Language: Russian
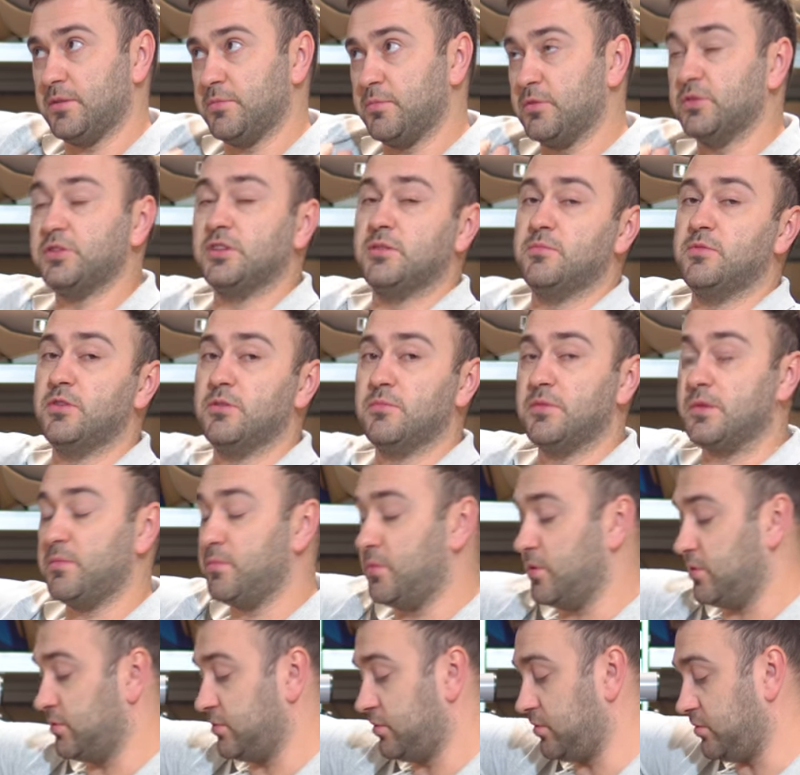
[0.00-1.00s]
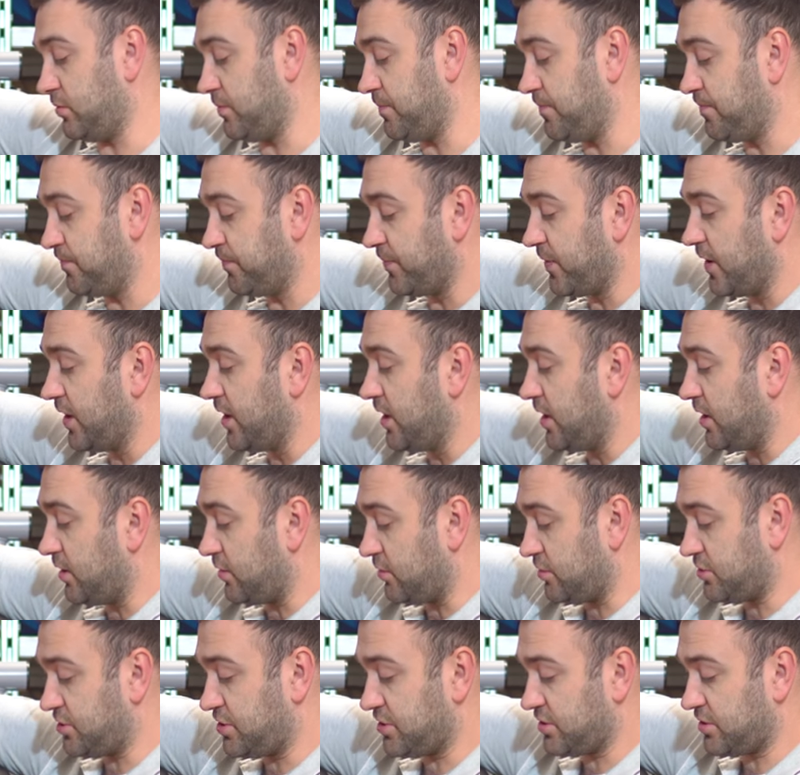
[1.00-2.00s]
под ремнем ребенку.
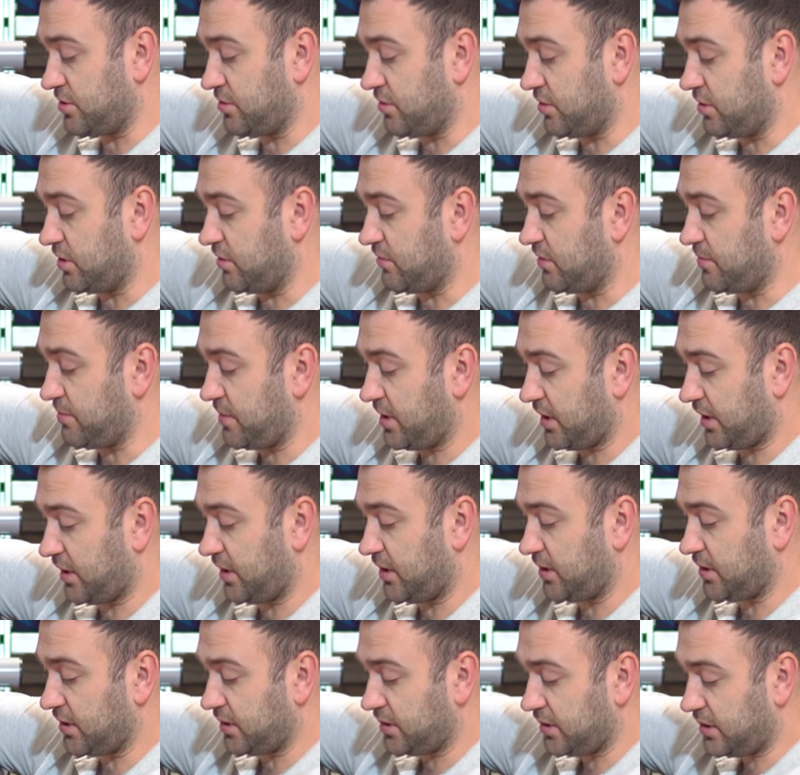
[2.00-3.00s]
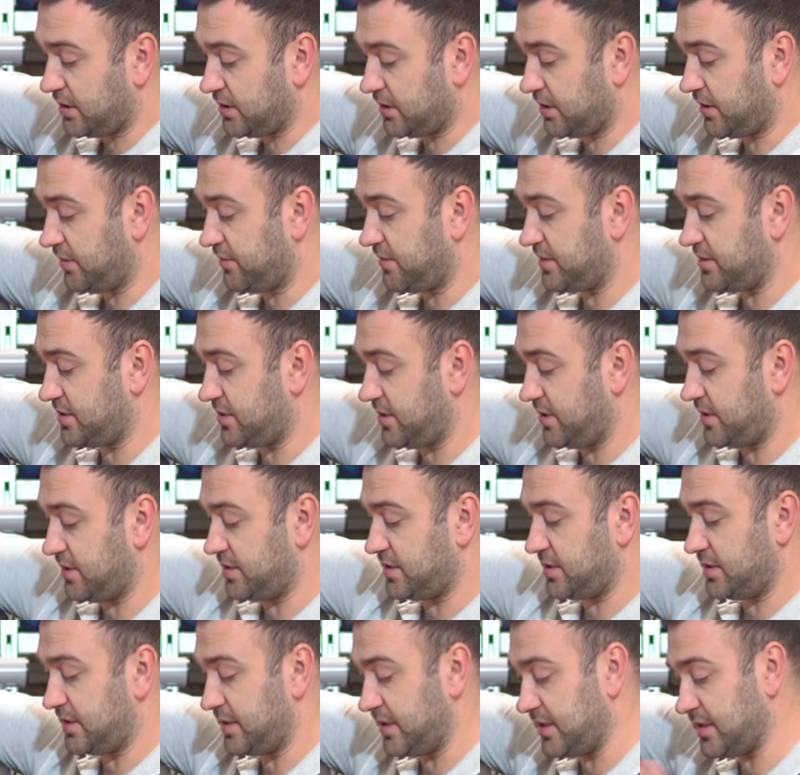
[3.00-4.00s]
Очень здорово. Мягкие накладки везде,
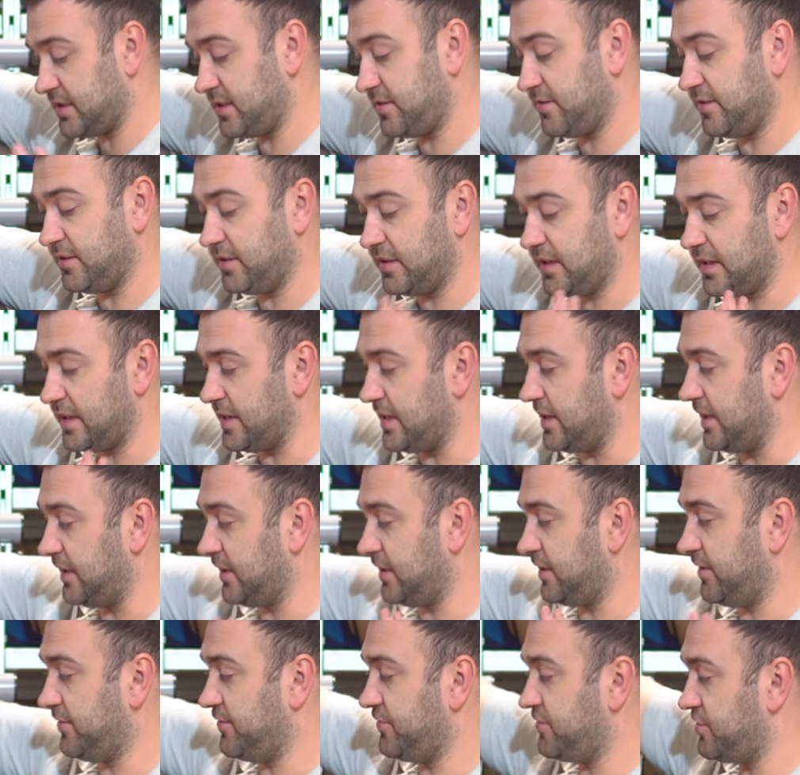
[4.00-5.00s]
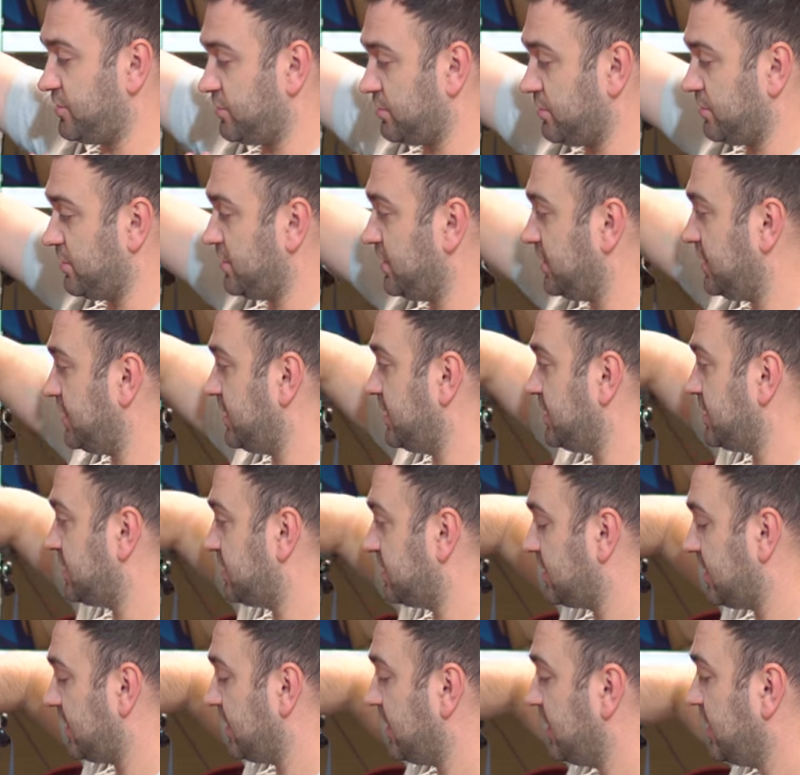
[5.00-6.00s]
естественно, это все
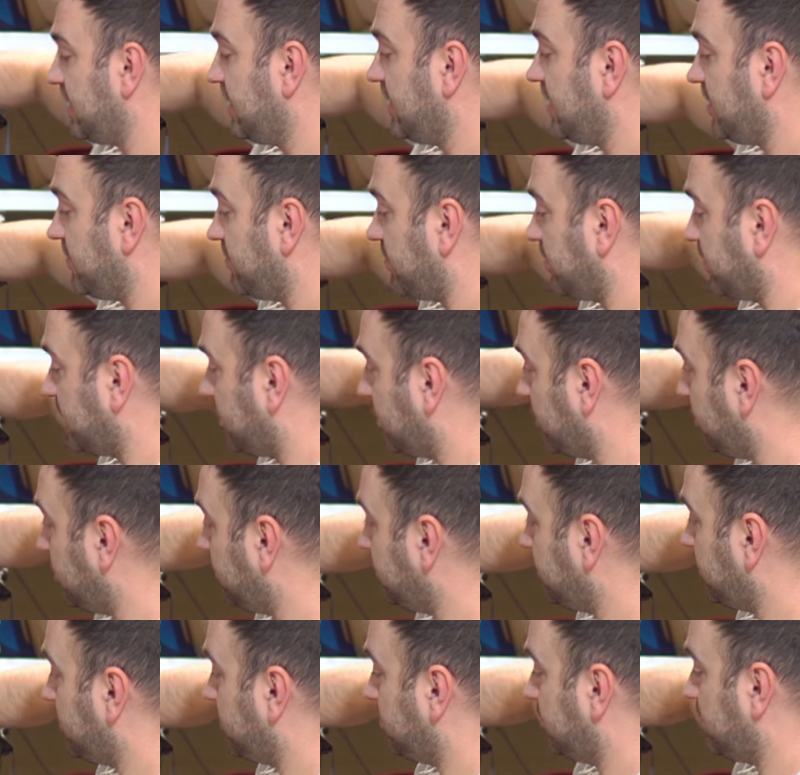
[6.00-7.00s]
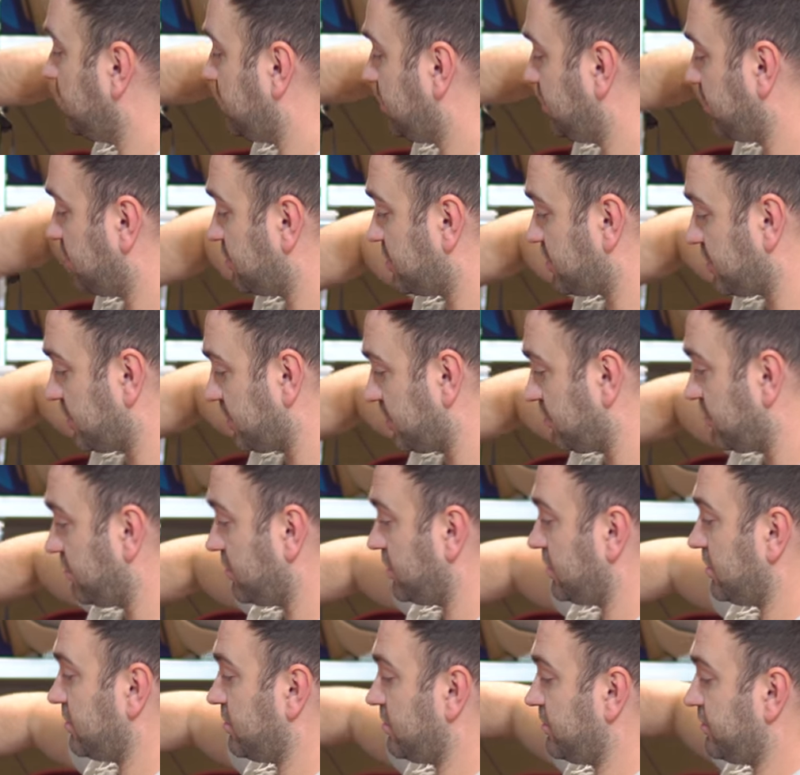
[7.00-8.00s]
есть. Подголовник у нас тоже
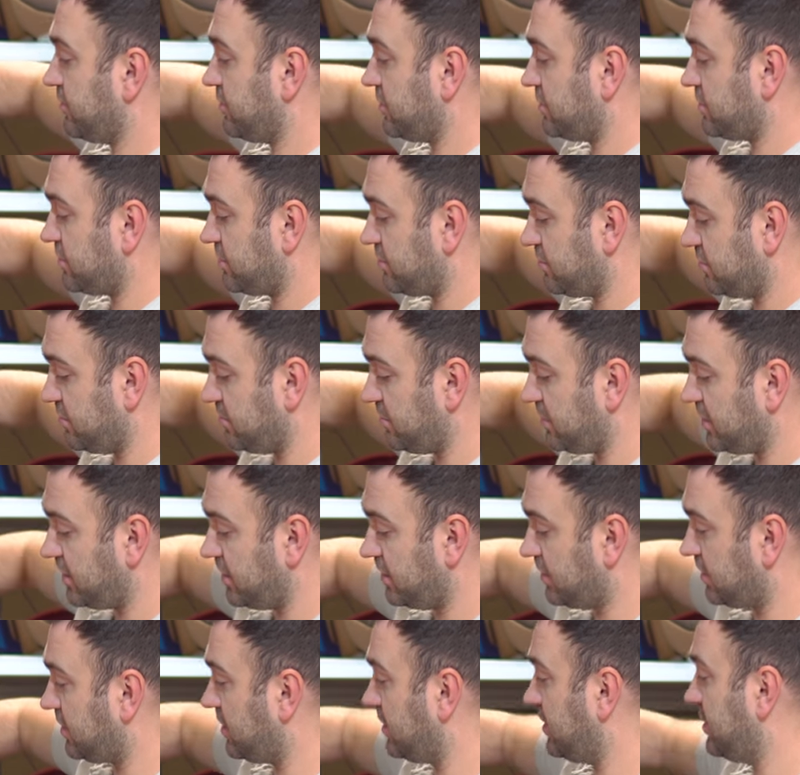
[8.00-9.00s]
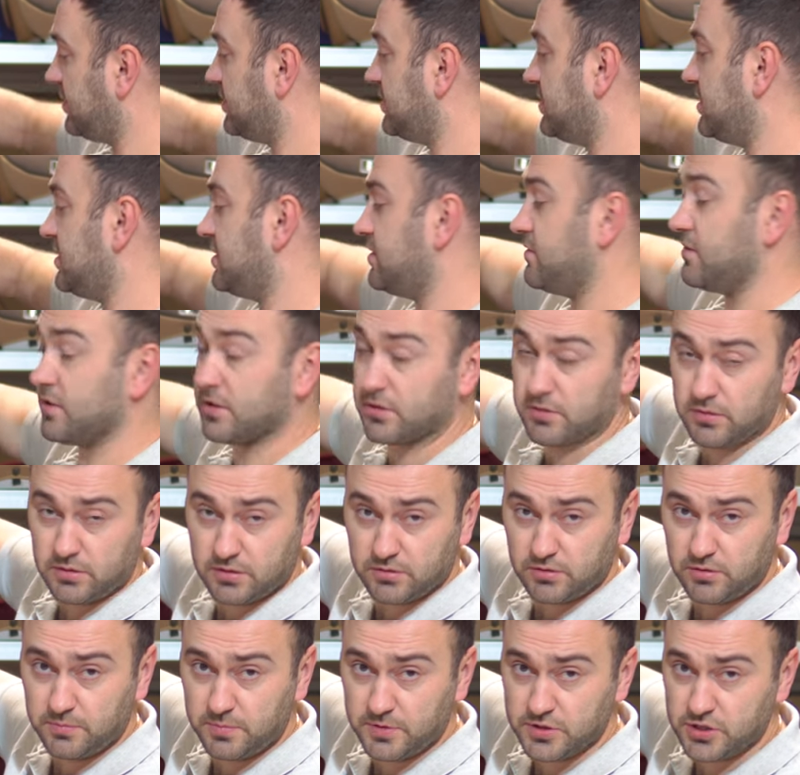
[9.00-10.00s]
регулировку имеет. Здесь сверху
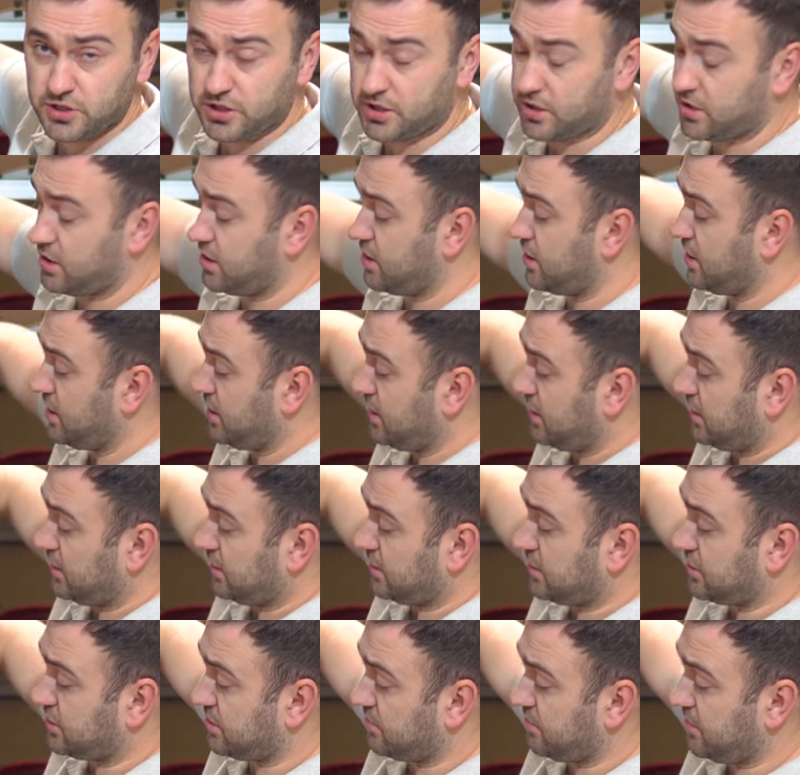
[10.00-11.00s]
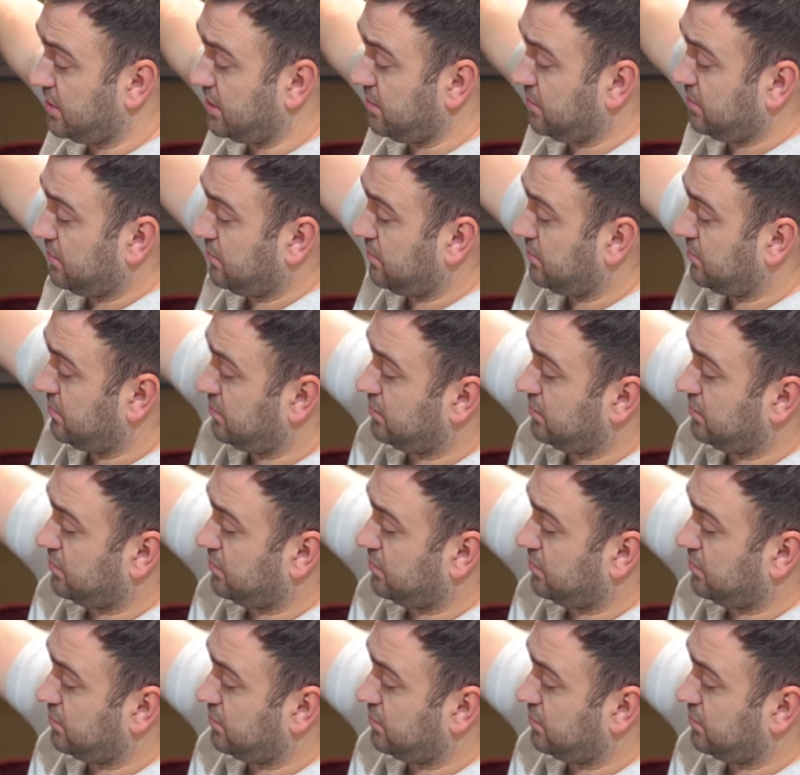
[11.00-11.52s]
кнопочка. Нажимаем